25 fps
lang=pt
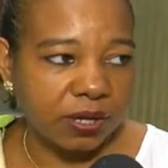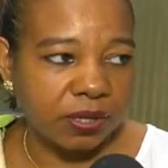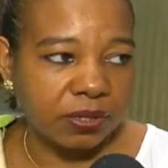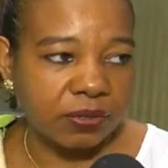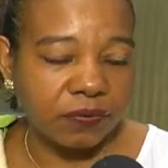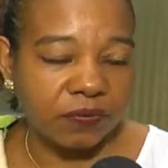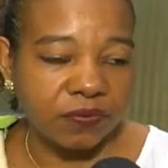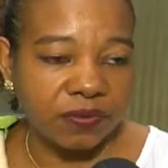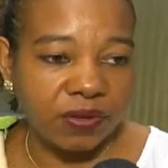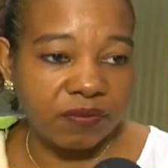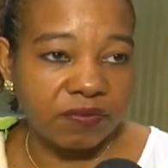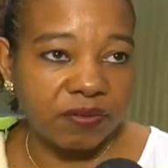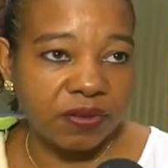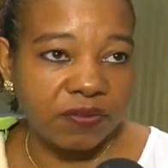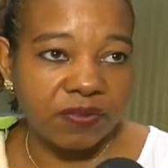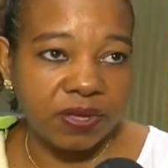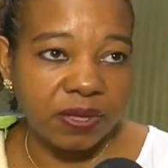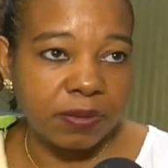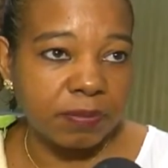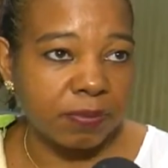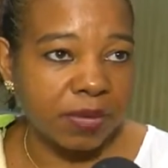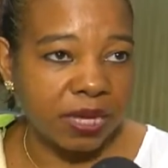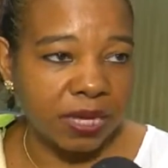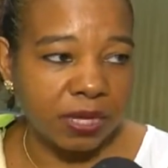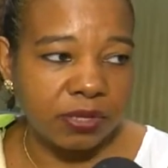ficava
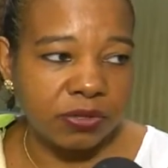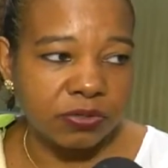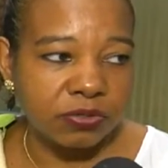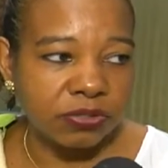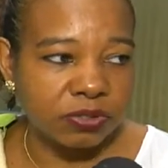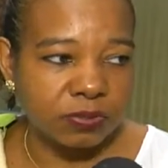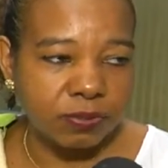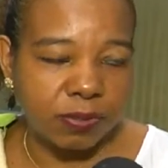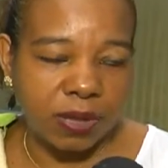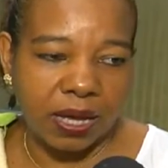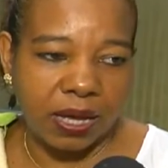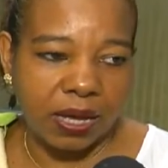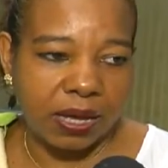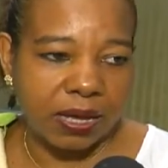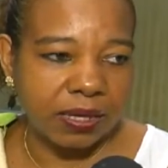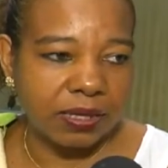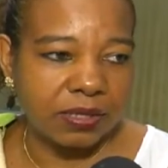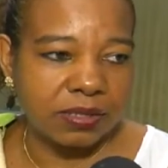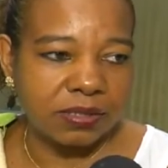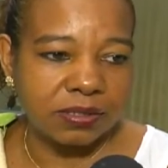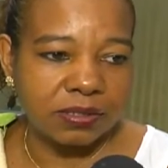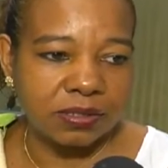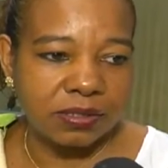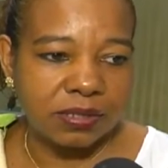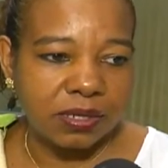vermelho demais
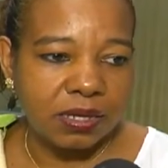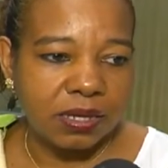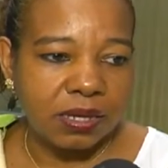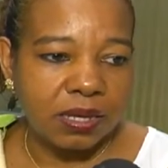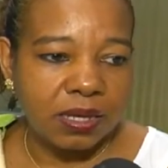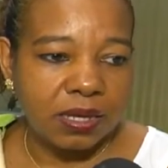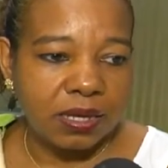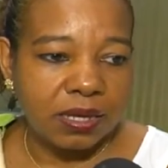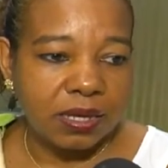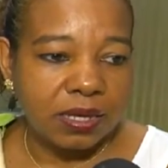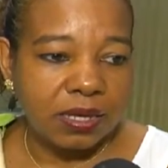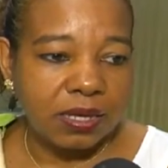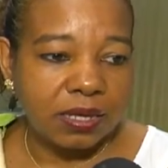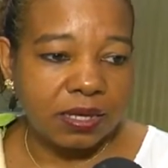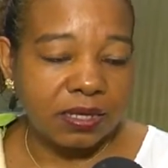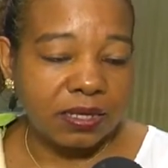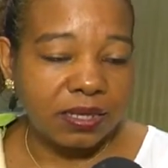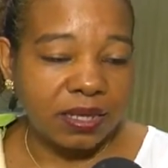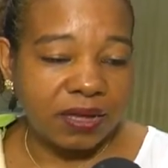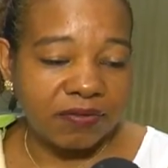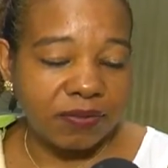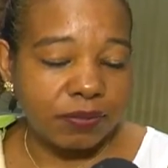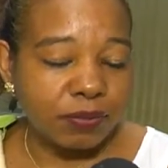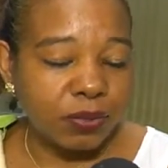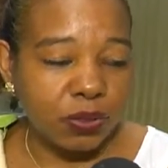e estava me
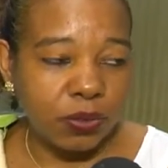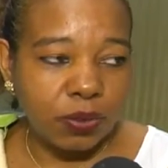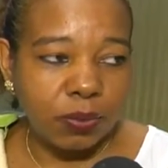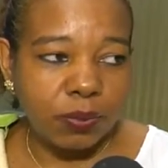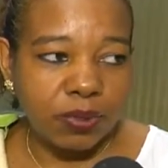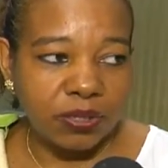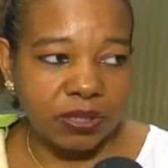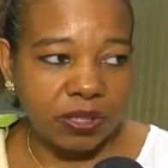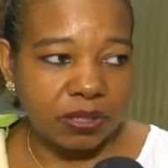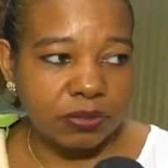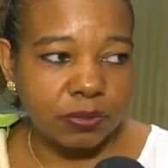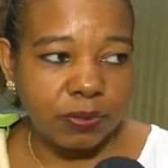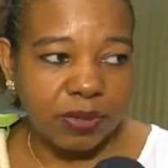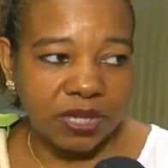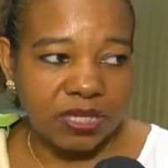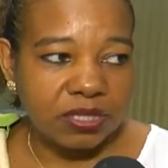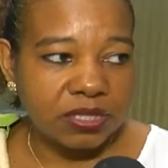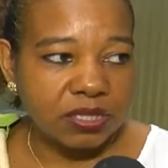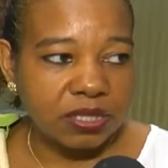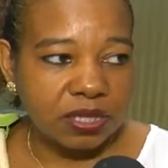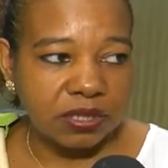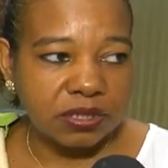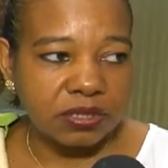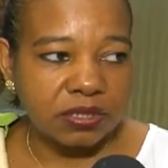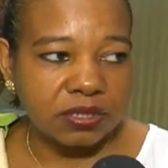incomodando
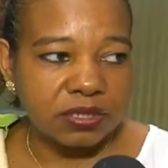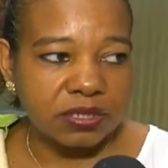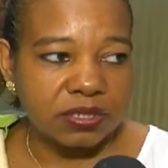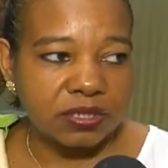bastante.